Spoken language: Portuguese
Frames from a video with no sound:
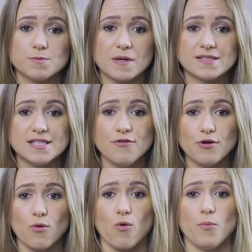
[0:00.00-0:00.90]

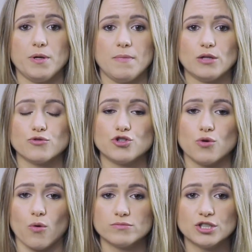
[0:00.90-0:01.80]
específico comprimento
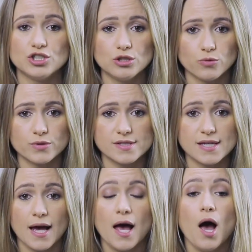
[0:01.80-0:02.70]
de onda de
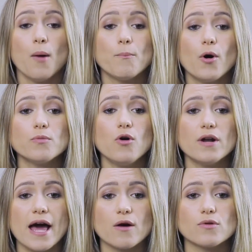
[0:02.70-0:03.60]
luz por
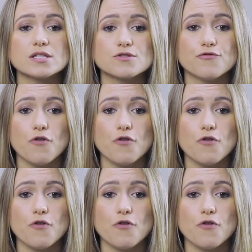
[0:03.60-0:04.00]
moléculas